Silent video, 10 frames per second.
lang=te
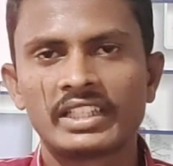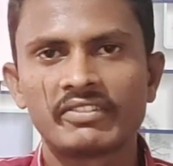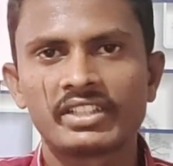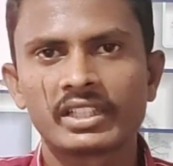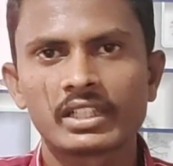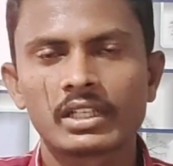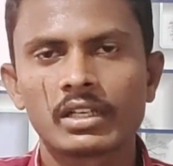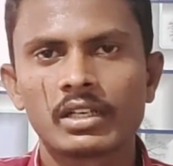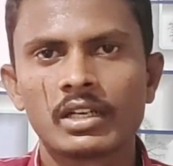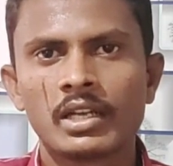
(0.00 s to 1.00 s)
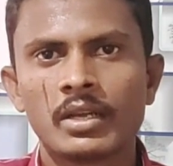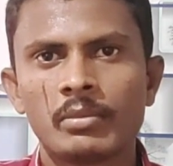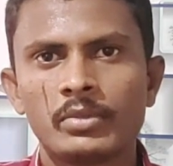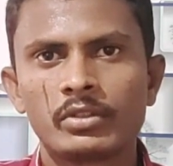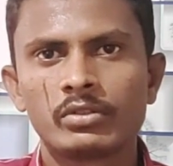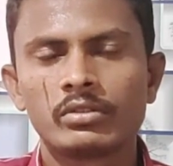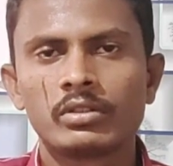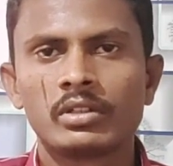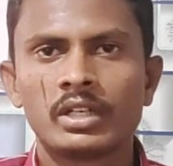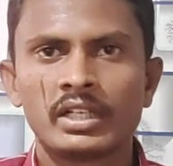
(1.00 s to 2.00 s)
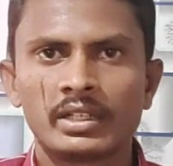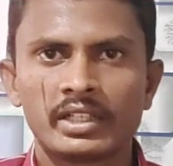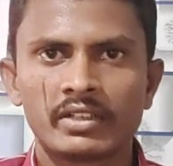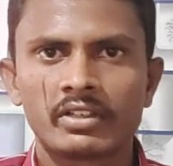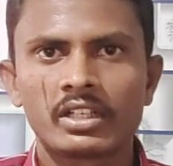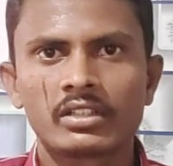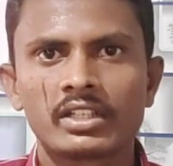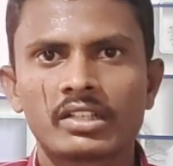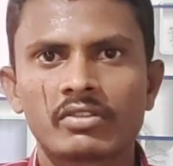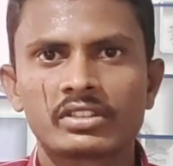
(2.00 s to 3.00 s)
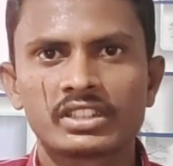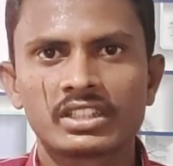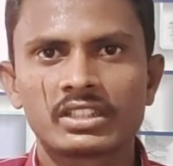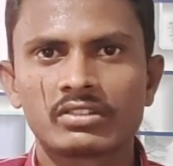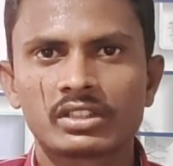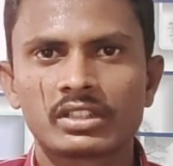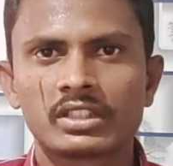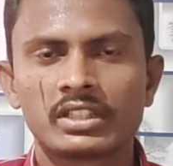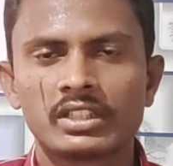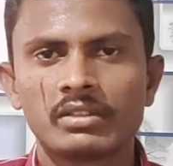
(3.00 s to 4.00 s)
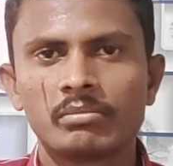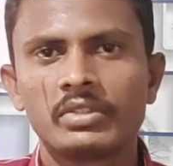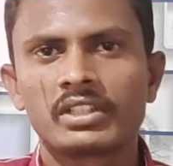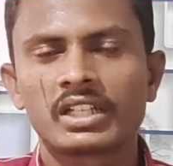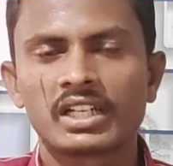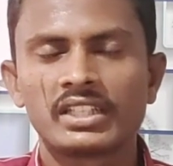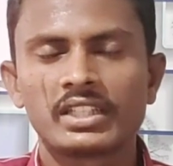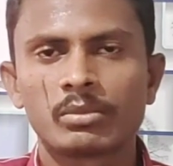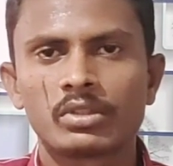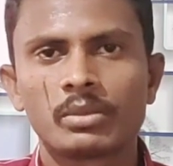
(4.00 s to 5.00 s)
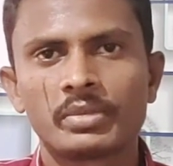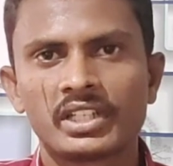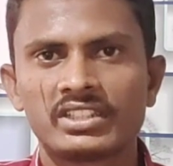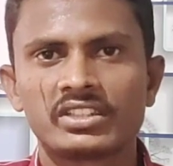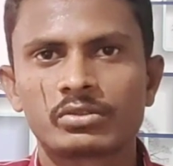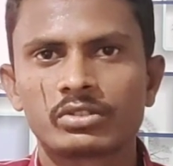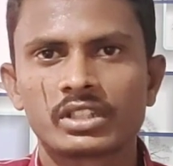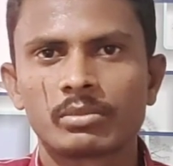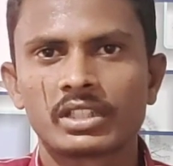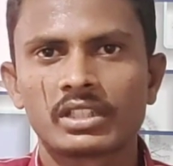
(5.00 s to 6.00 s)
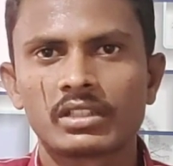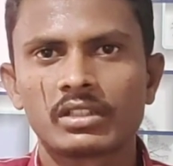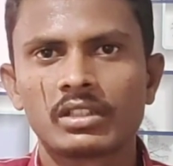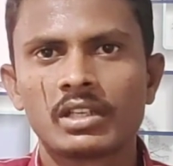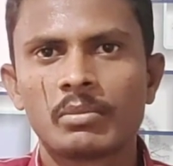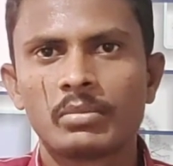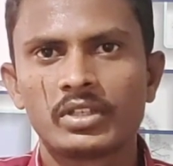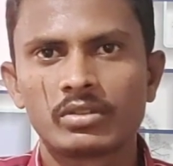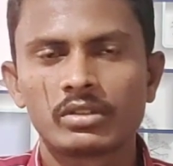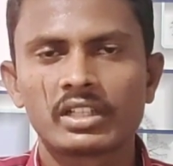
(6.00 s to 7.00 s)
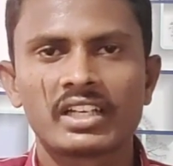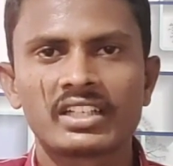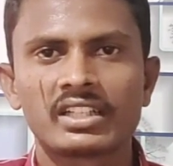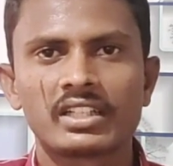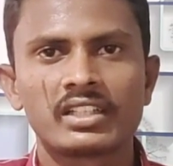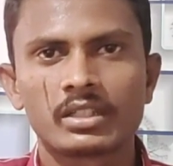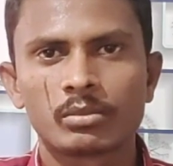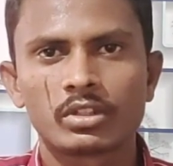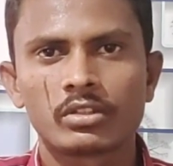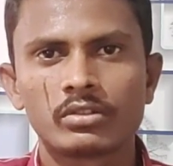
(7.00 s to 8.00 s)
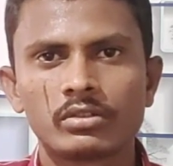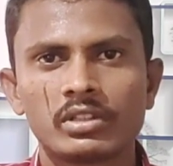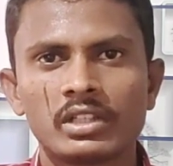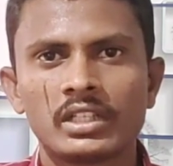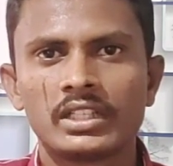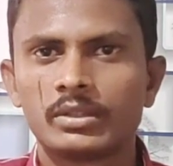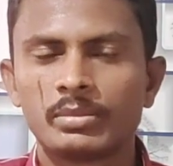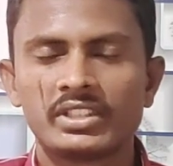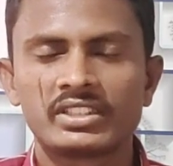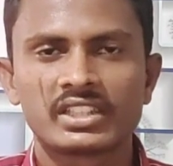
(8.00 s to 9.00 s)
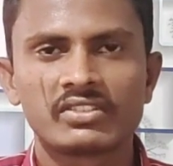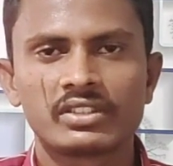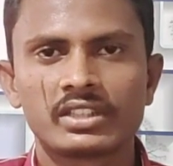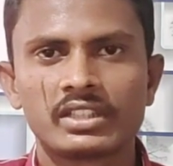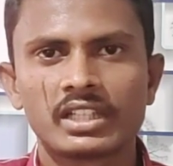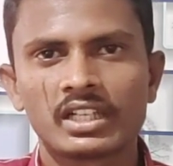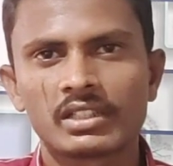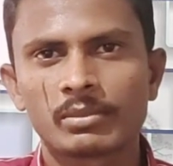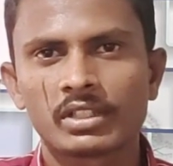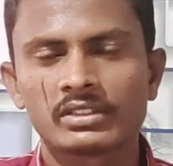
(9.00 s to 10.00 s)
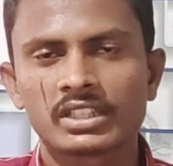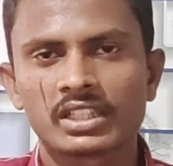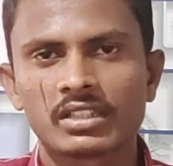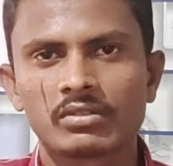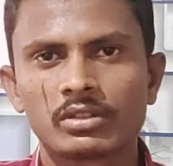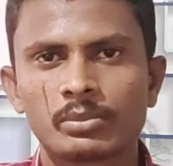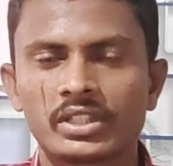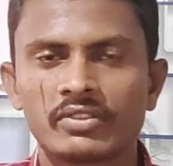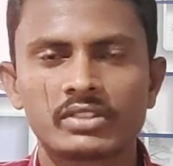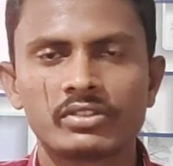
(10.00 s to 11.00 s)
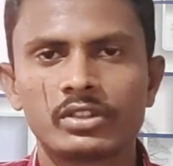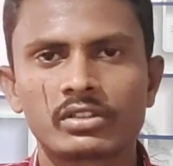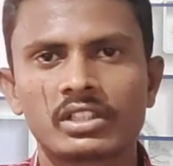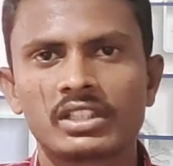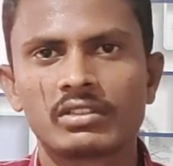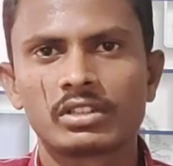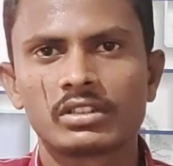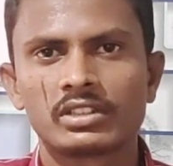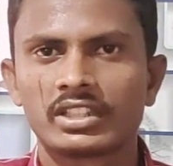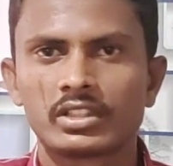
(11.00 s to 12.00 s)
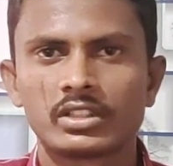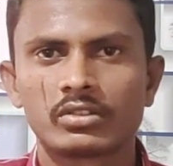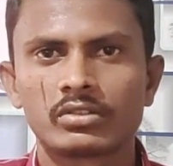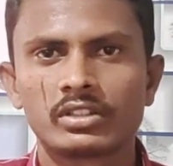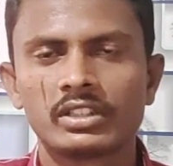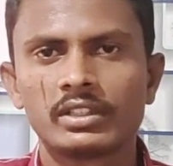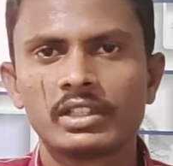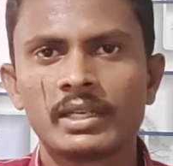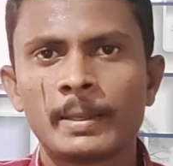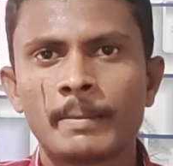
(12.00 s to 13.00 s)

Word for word: అదేవిధంగా మీరు ఇరవై నాలుగు గంటలు వర్క్ చేయాల్సిన అవసరం లేదండి మీరు ఖాళీ టైంలో ఎప్పుడైనా చేసుకోవచ్చు అనమాట మీకు టార్గెట్లు అనేది ఏముండదు ఇది బెస్ట్ సర్వీస్ అండి ఆల్రెడీ మన ఛానల్లో ప్రీవియస్ వీడియోస్ కూడా అనేది చేయడం జరుగుతుంది